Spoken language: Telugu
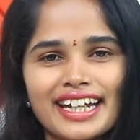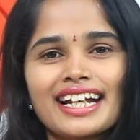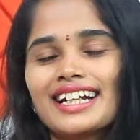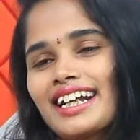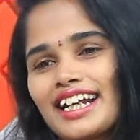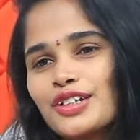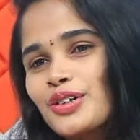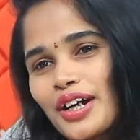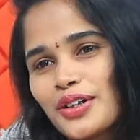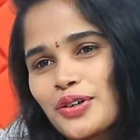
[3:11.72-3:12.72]
నేను అనట్లేదు
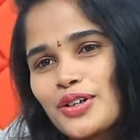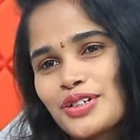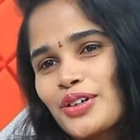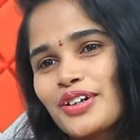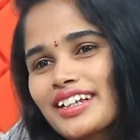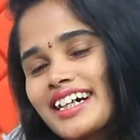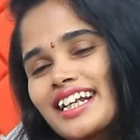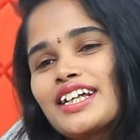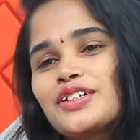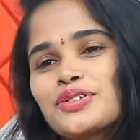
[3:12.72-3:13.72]
ఆ ట్రోల్స్ లో ఒక
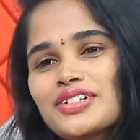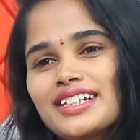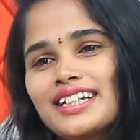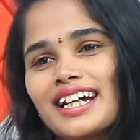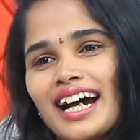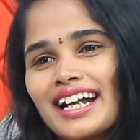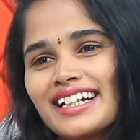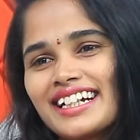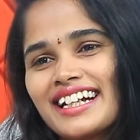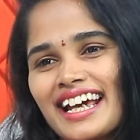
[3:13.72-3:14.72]
దగ్గర నేను చూసింది
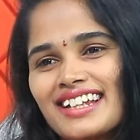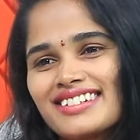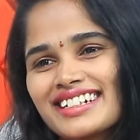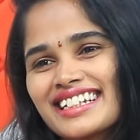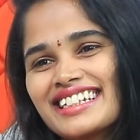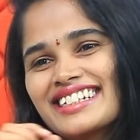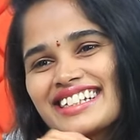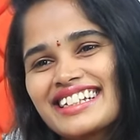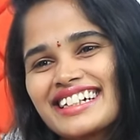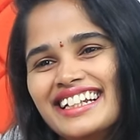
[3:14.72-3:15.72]
ఆంటీ డాన్స్
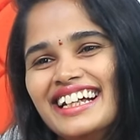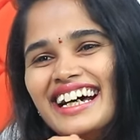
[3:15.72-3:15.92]
ఎరగదీసింది కదా